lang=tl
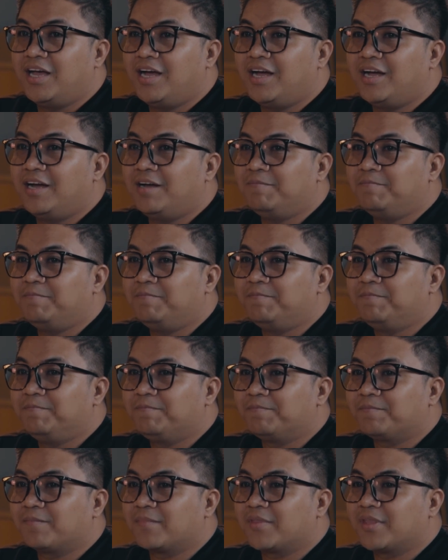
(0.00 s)

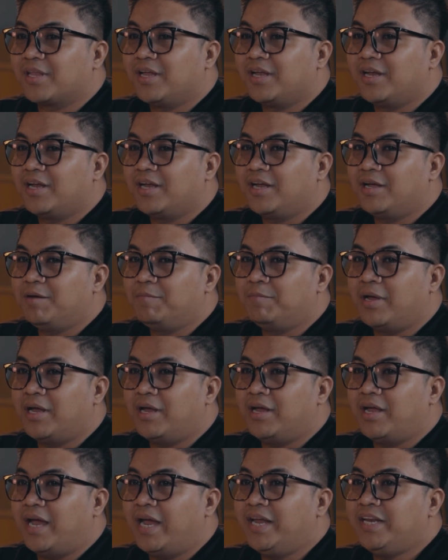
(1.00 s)
um,
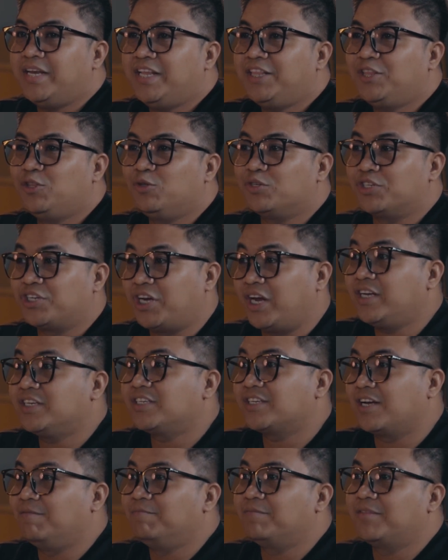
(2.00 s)
I need to
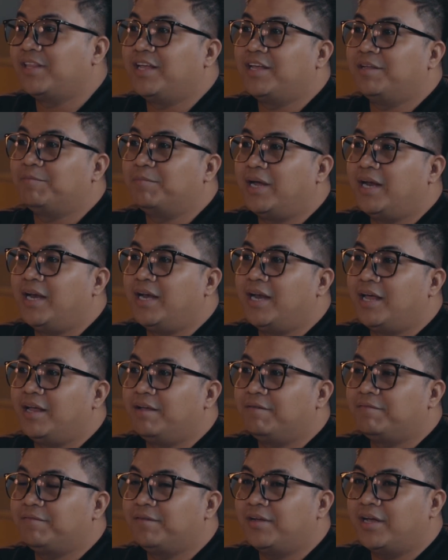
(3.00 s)
change something in my
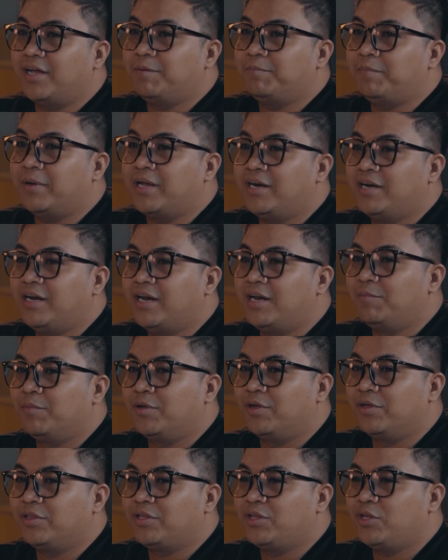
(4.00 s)
life. Parang alam mo
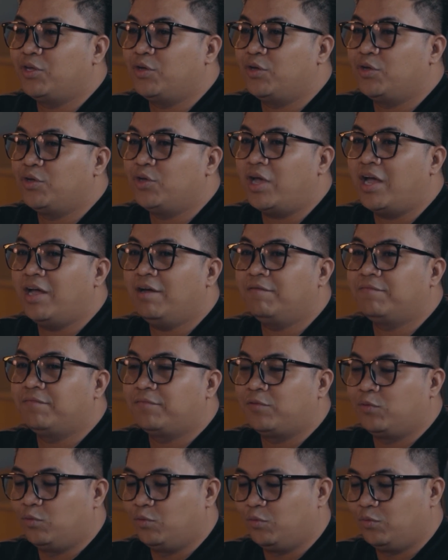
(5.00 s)
yun, you, you
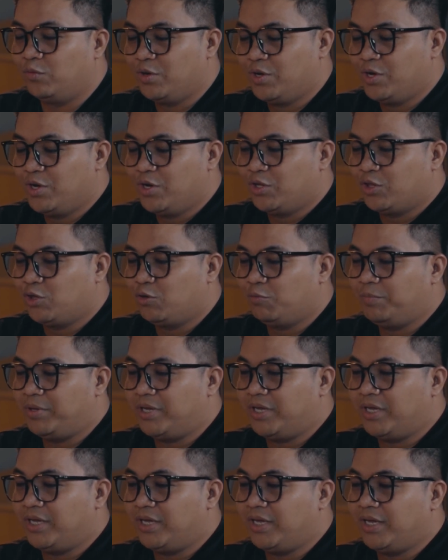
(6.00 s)
have to to
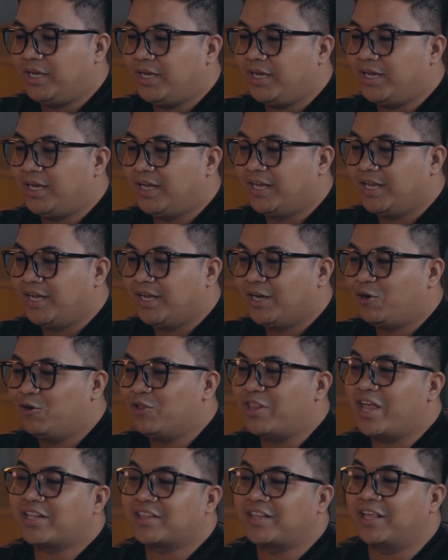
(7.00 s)
be
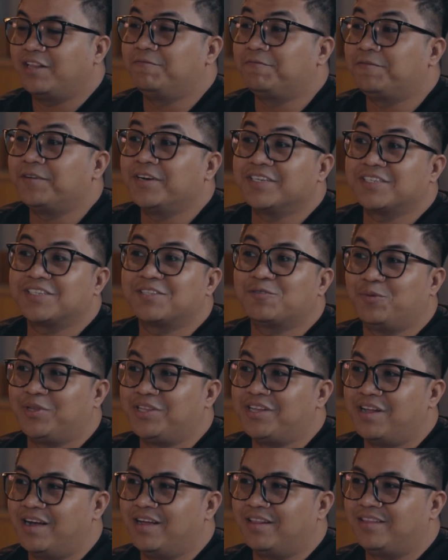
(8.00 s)
connected first
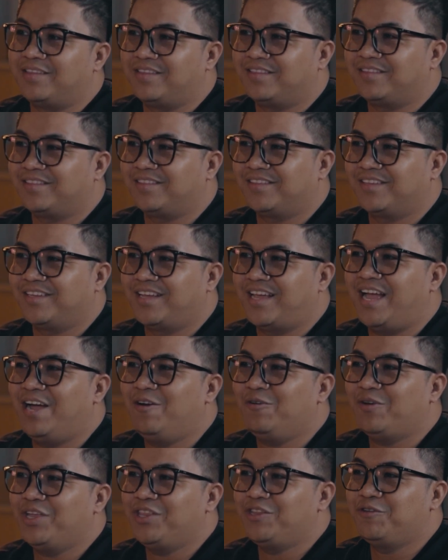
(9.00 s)
with God.
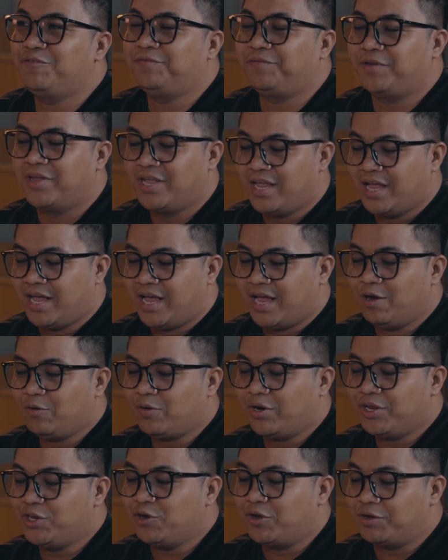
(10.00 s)
How can you how
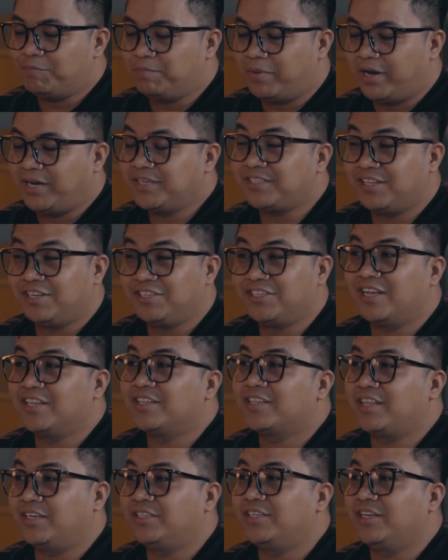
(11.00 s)
can you embrace the
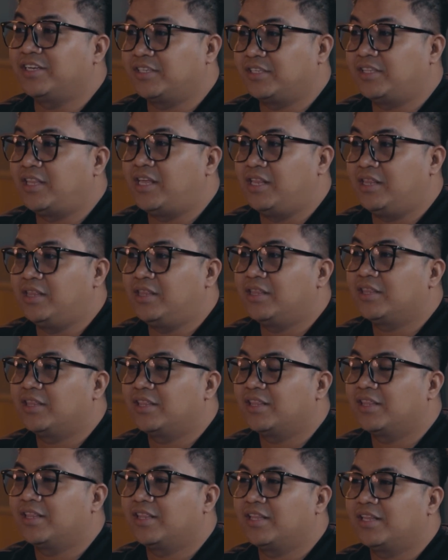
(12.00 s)
John
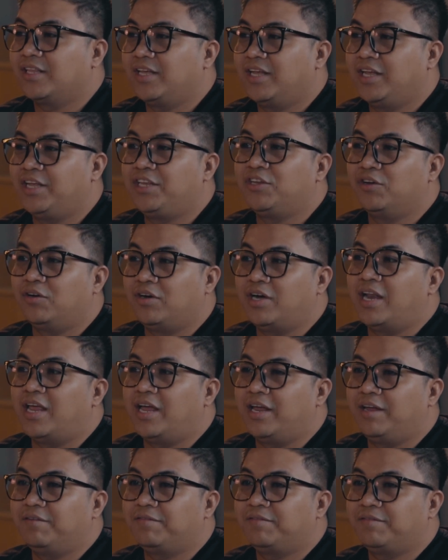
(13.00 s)
3:16 in your
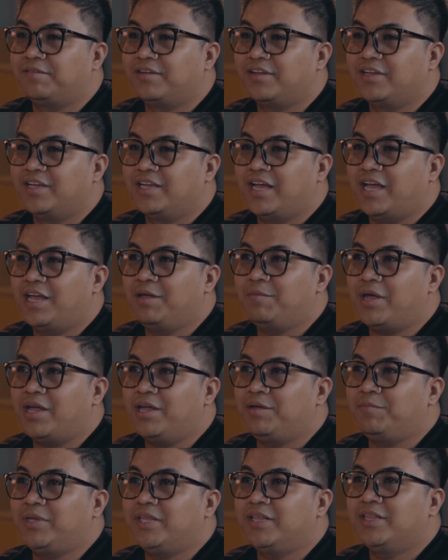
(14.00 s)
life? I mean,
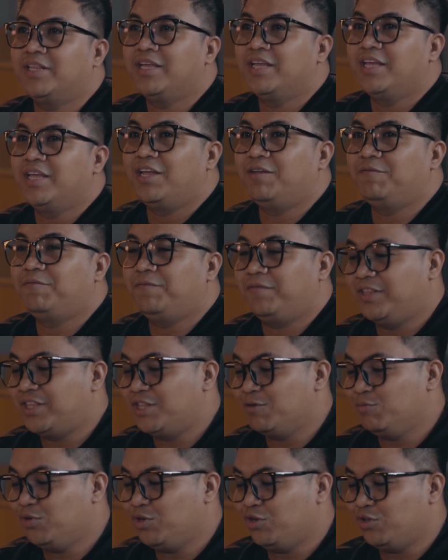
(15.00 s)
I mean if
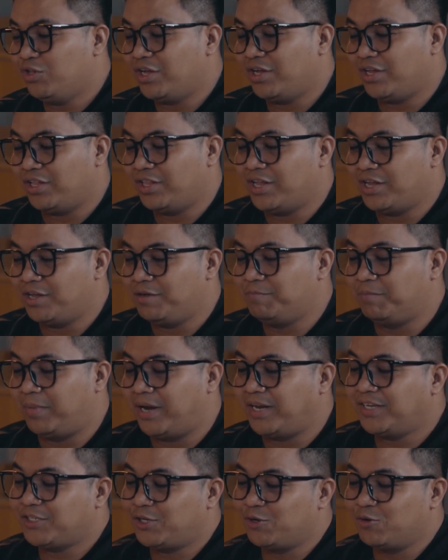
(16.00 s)
hindi mo yun na,
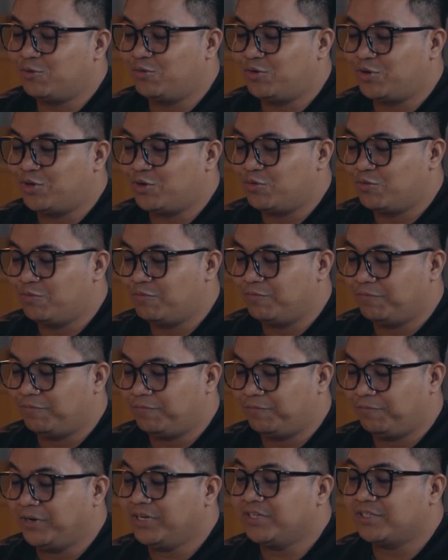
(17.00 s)
na-embrace yung, yung
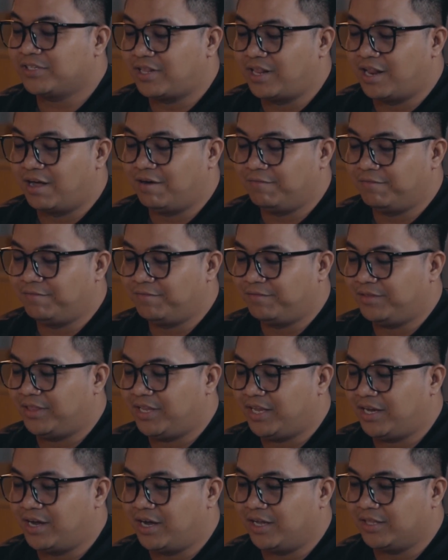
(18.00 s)
first love
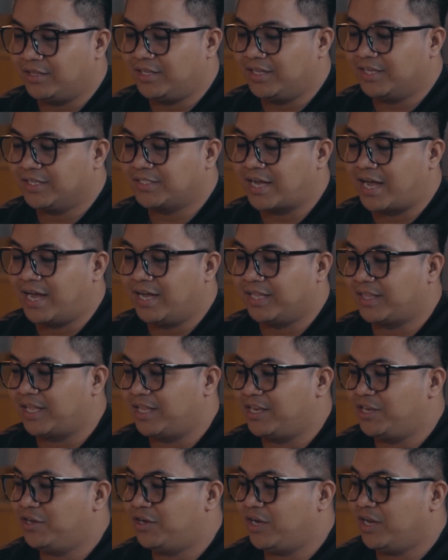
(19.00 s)
ni God sa
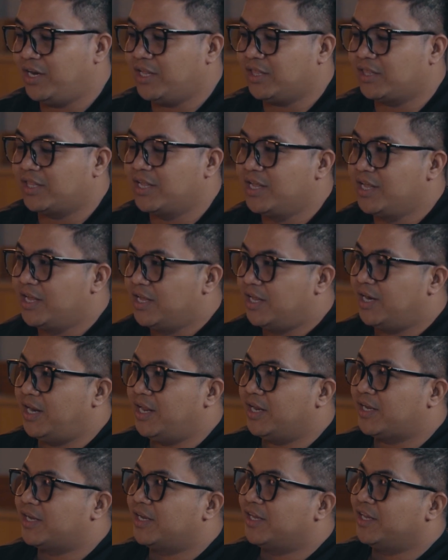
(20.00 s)
atin, you cannot,
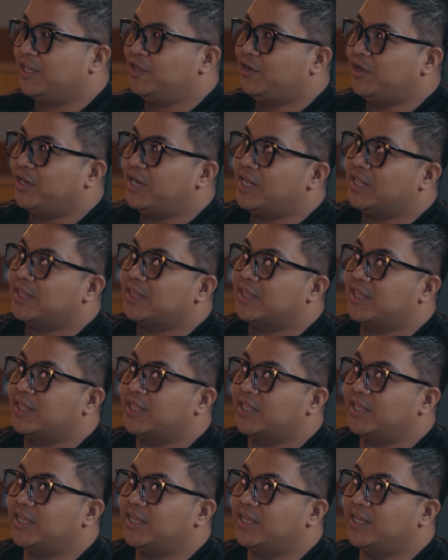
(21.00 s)
like, you cannot,
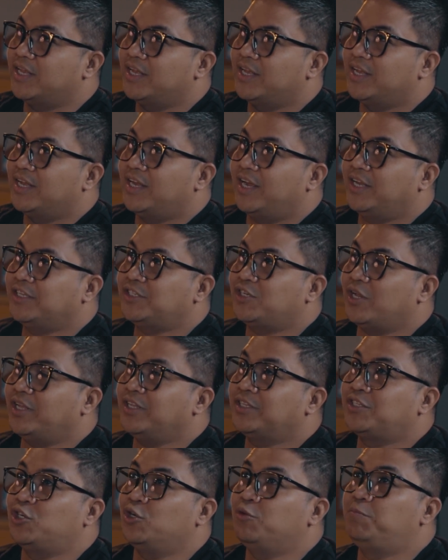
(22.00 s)
it,
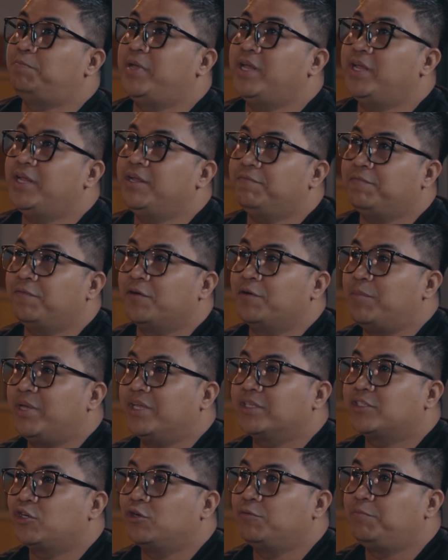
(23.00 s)
it should be, for
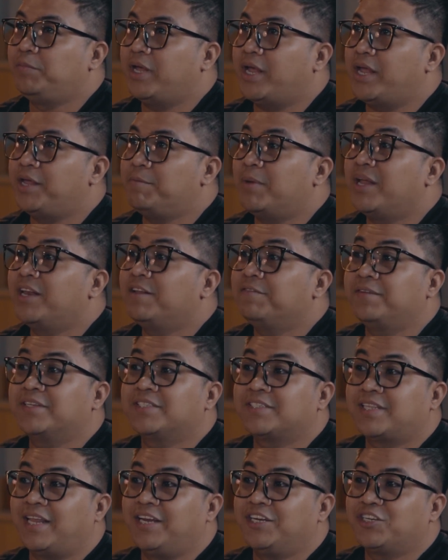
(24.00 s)
me, it should be a
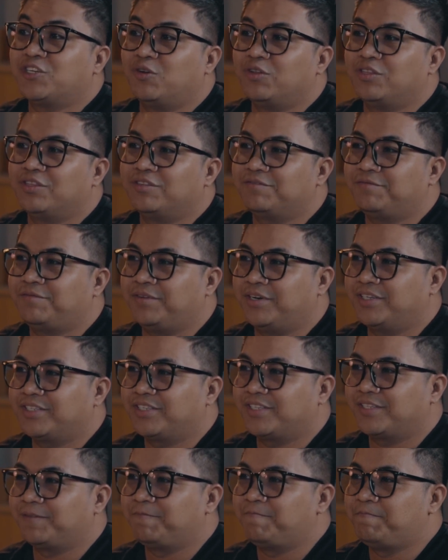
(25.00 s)
manifestation
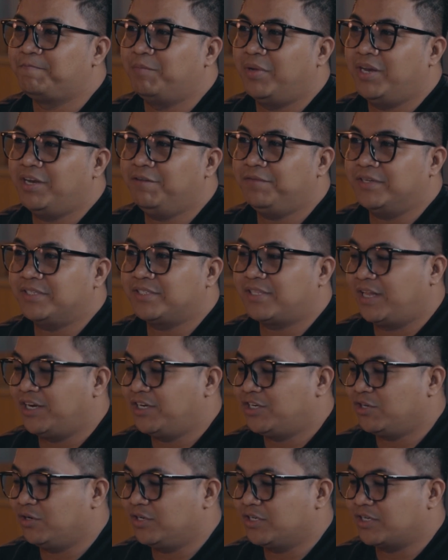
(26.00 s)
first.
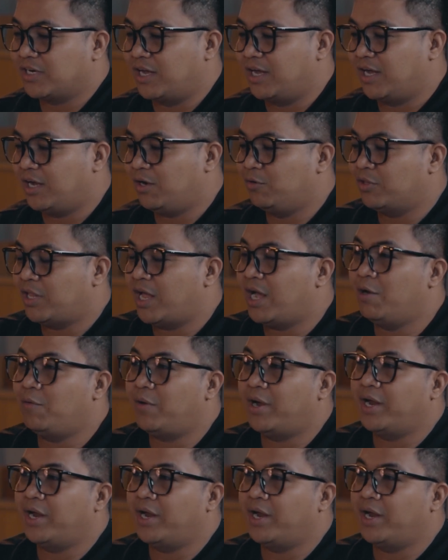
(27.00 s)
Manifestation siya on how